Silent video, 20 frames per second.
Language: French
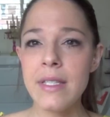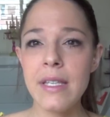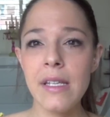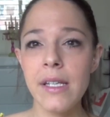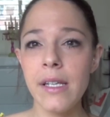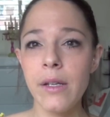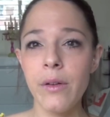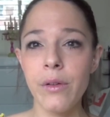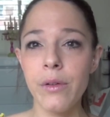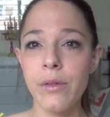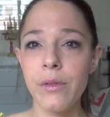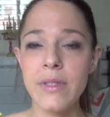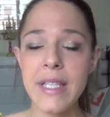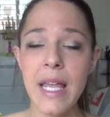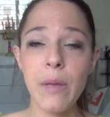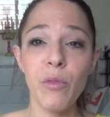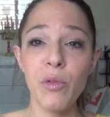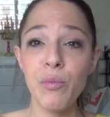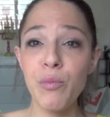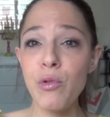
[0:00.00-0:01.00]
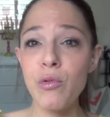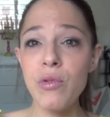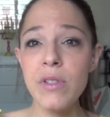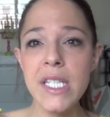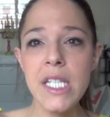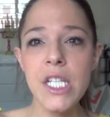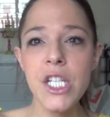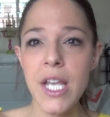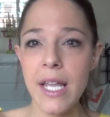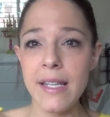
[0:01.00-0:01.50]
Euh, ça demande beaucoup
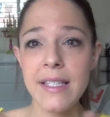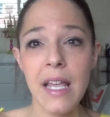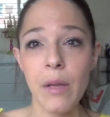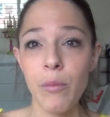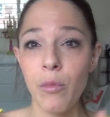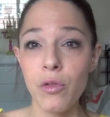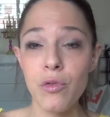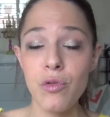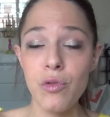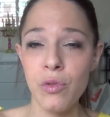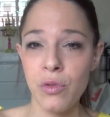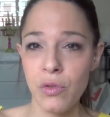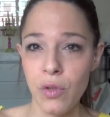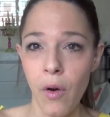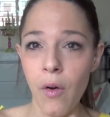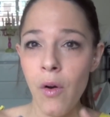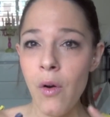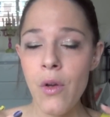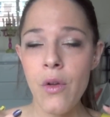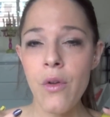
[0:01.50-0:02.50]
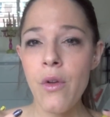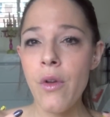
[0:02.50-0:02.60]
d'hygiène, ça demande du temps.